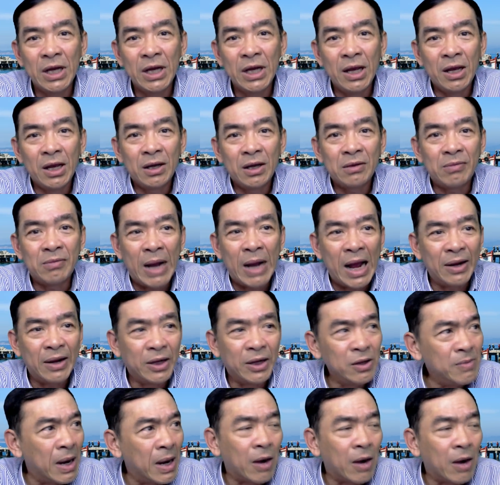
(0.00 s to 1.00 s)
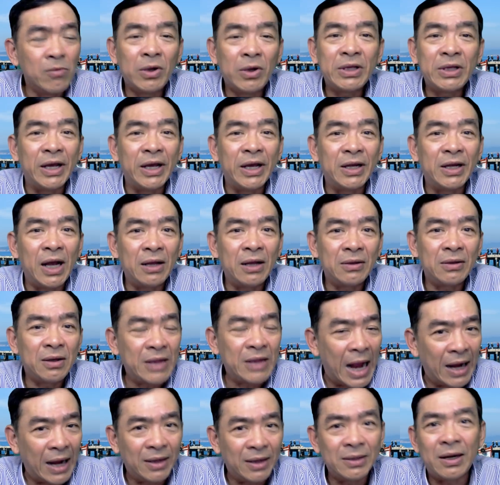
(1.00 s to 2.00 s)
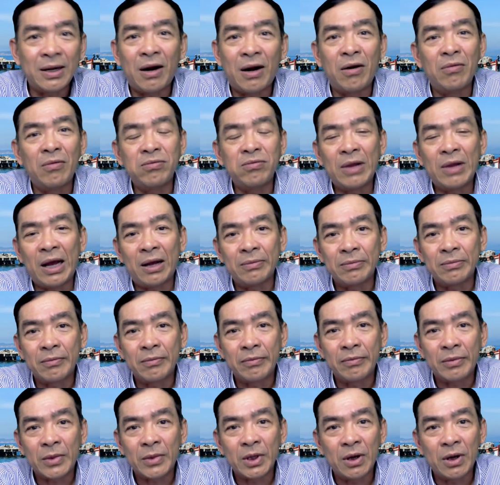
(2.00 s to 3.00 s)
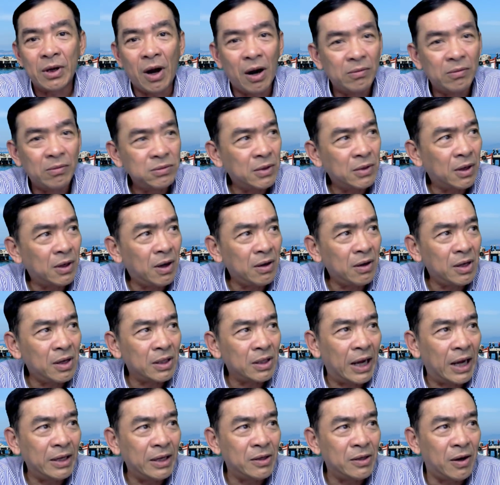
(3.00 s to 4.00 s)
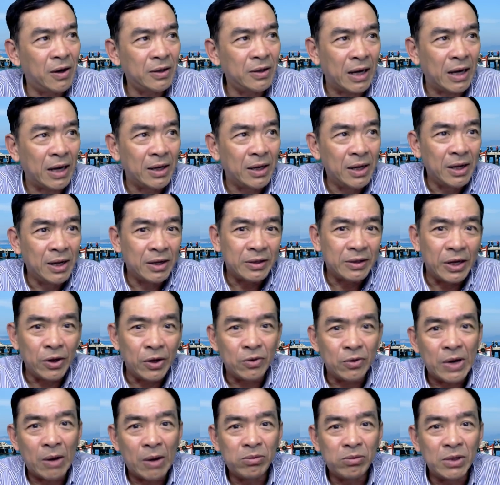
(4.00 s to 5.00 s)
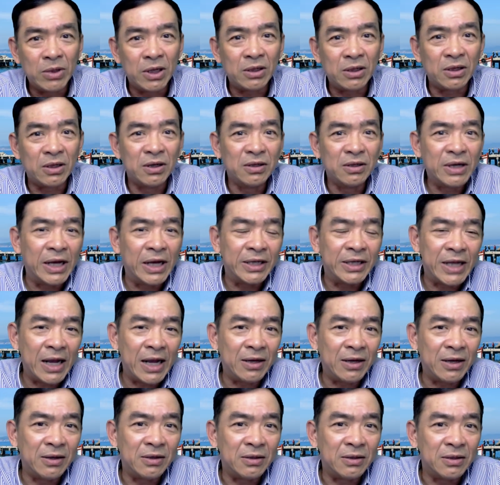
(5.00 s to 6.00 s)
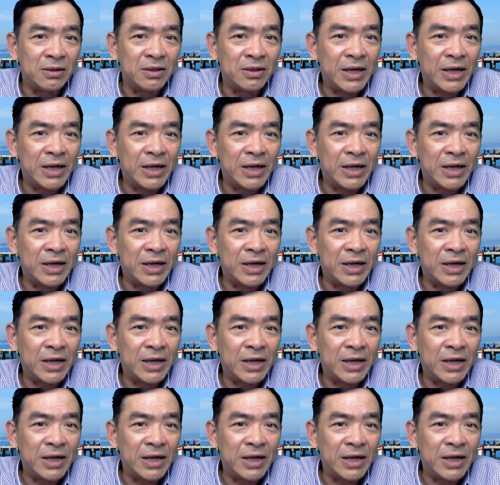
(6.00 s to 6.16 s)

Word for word: mà nếu mà không có tiền á nói thẳng là họ không làm họ không có thể nói rằng điều động lực lượng này sang lực lượng khác